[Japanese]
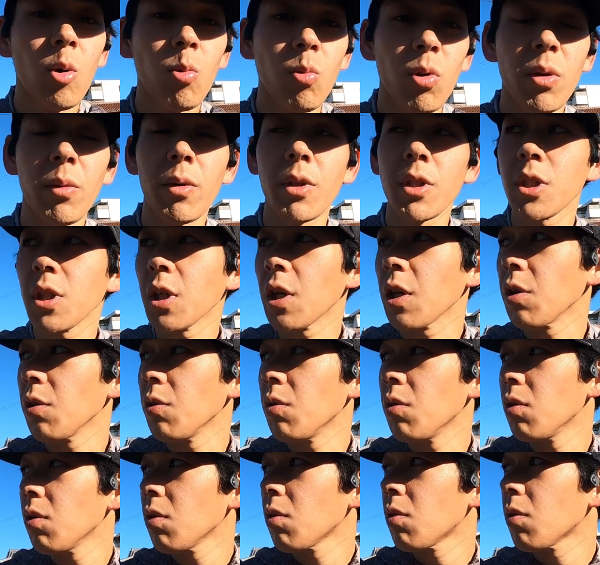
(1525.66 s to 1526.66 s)
思いましたけ
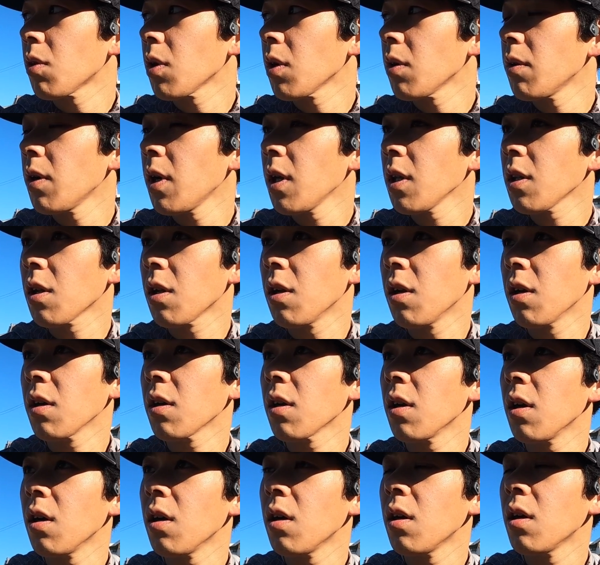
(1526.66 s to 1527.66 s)
どこれぐらいやったらな
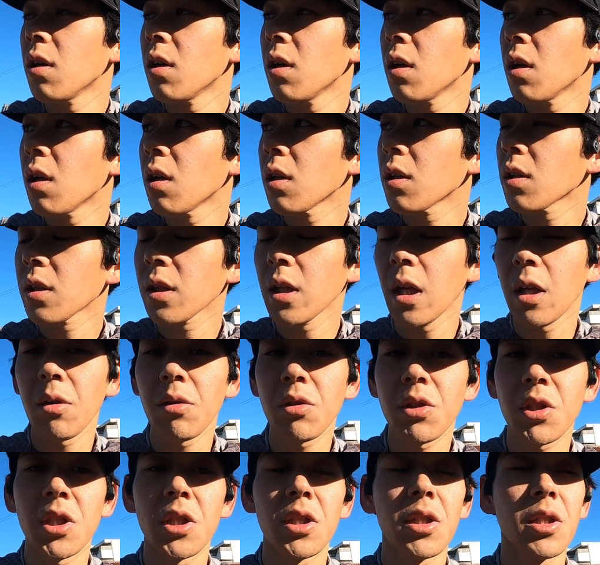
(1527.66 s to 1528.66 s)
んか
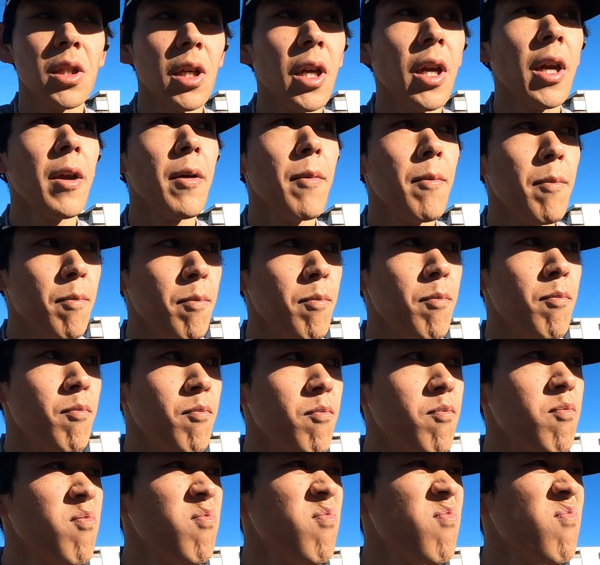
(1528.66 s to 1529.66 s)
楽しいですねう
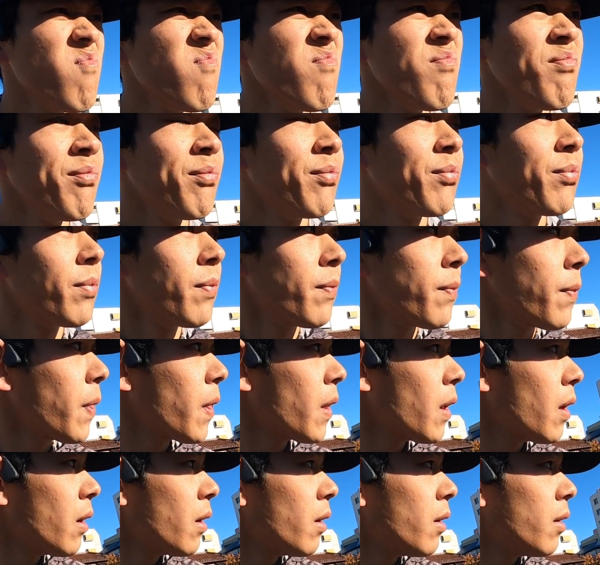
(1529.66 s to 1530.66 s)
ん
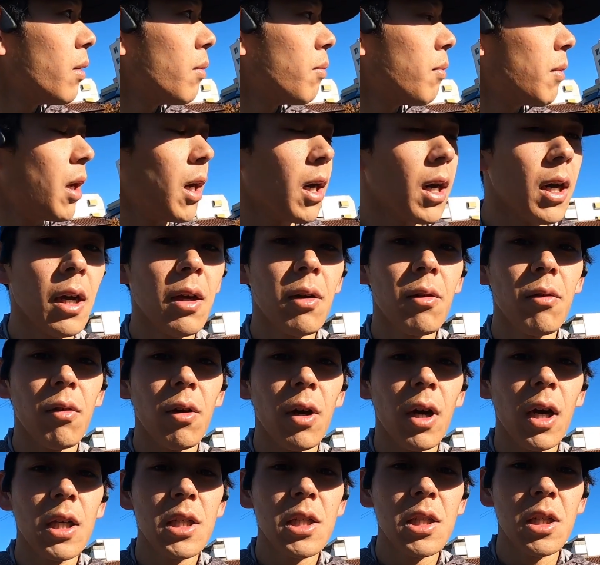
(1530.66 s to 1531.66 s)
まあ早
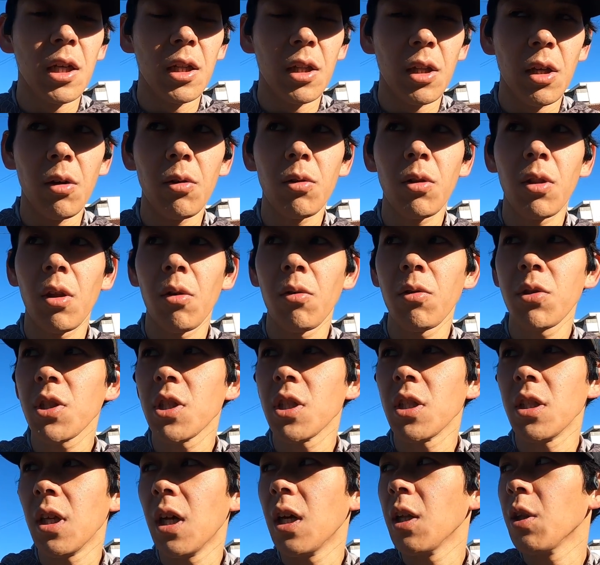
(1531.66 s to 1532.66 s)
く足が治ってほ
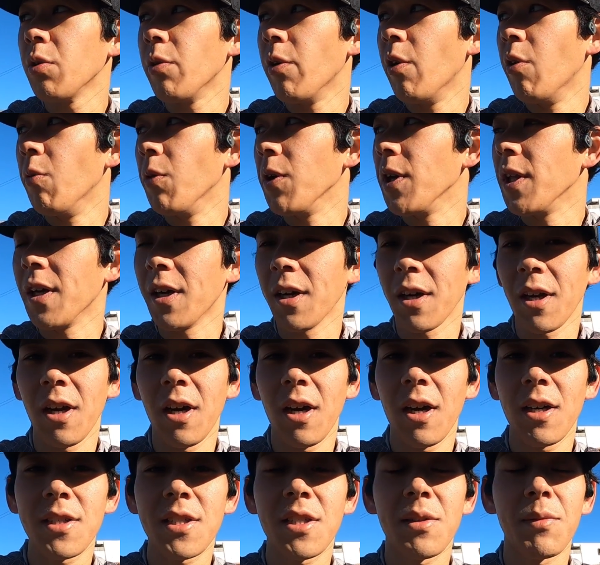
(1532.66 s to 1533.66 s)
しいなとは思いなが
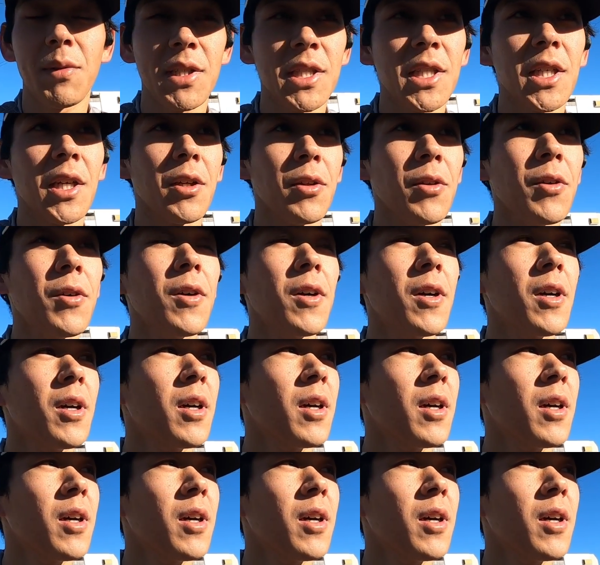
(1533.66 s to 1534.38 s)
ら走ってましたけど